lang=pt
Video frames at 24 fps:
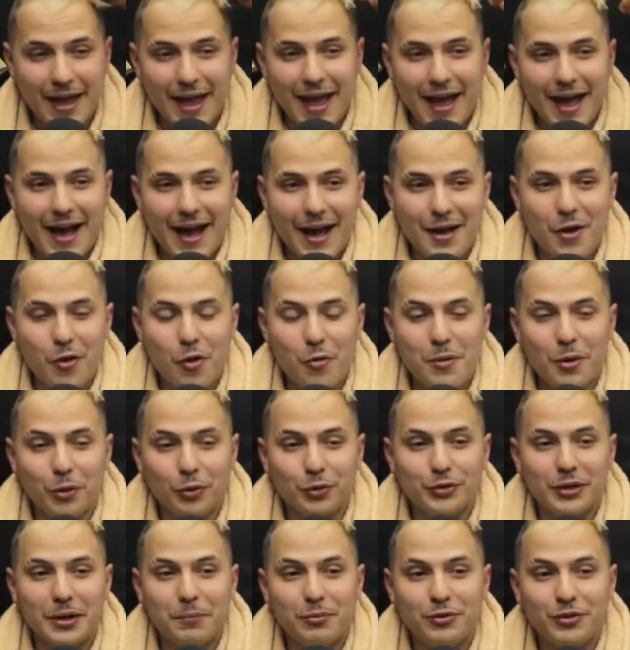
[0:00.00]
Aí eu arrumei um
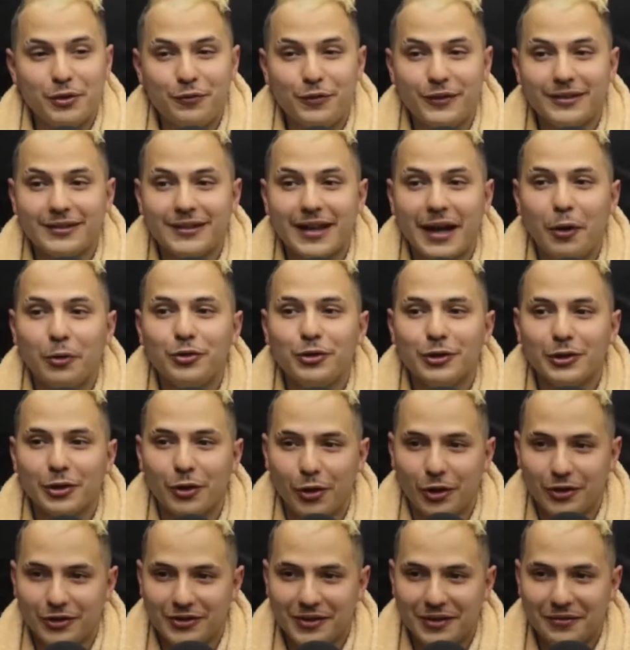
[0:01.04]
trampo de fiscal de
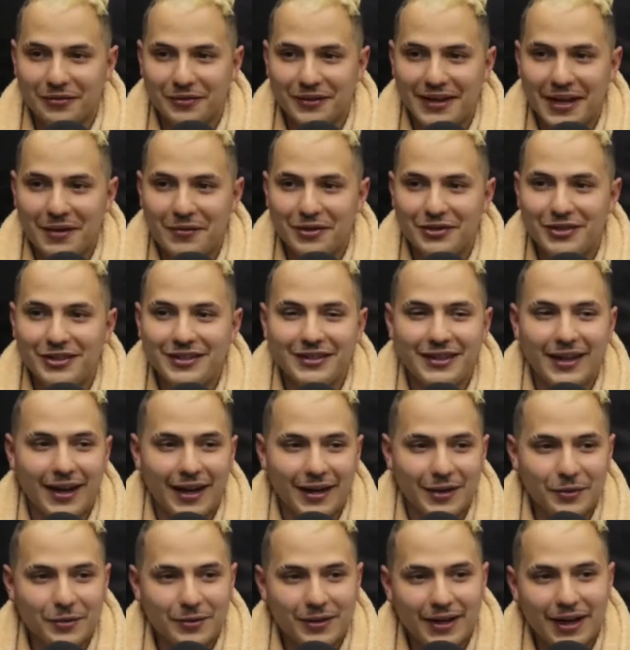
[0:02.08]
loja. Ficava de
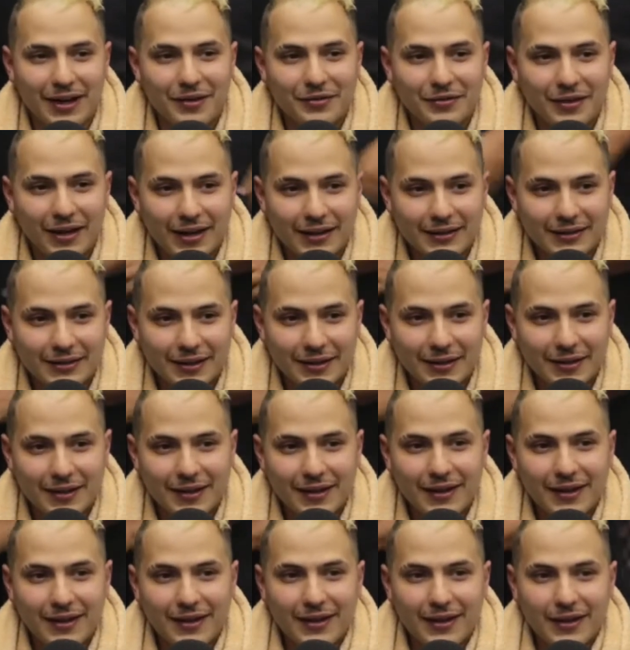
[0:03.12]
terno, gravata,
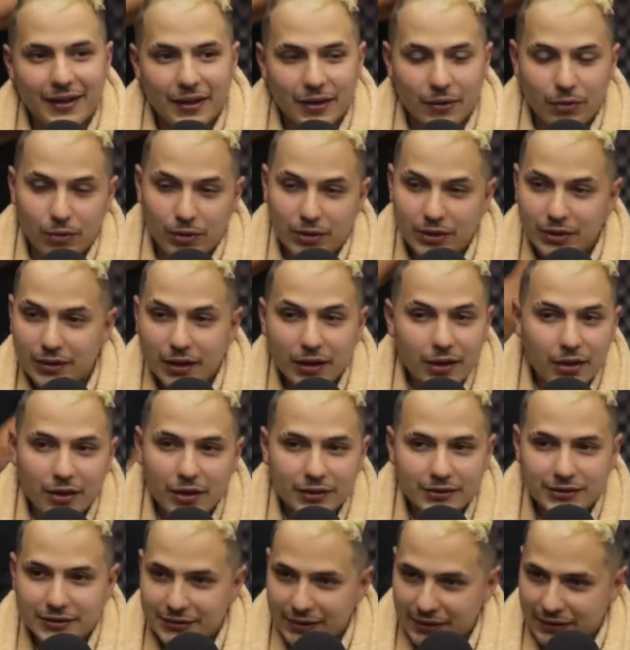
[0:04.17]
olhando a
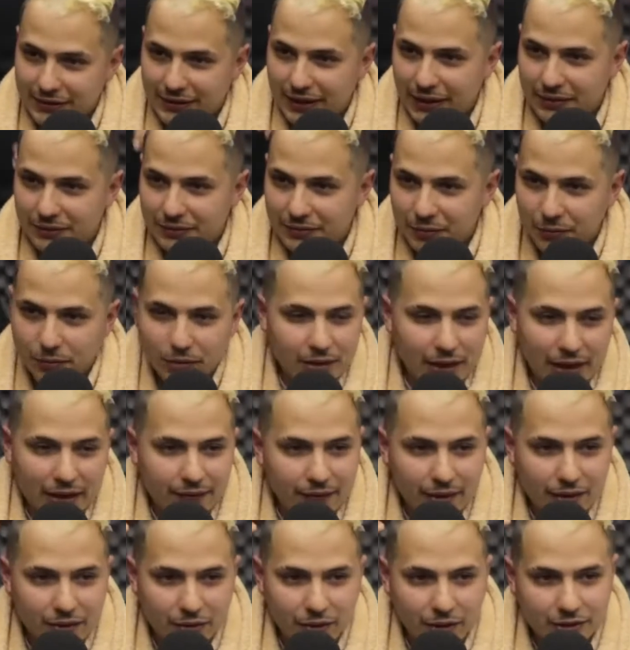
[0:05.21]
loja, tá ligado? Eu
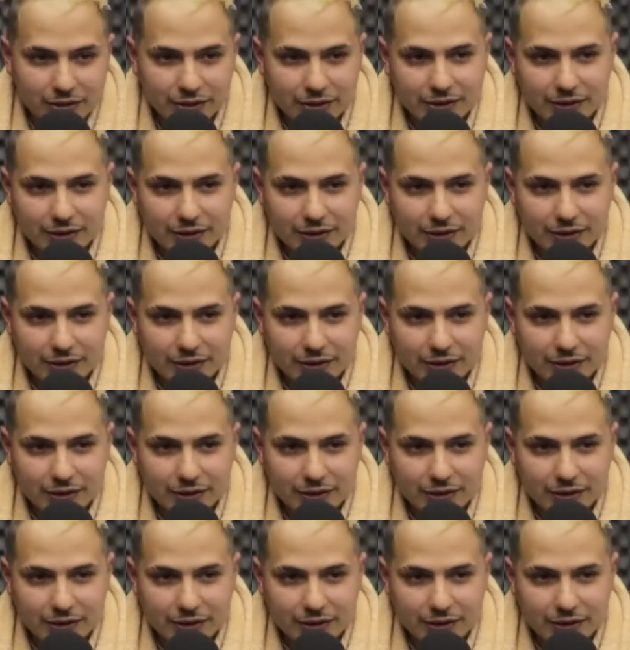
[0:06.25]
olhava a loja.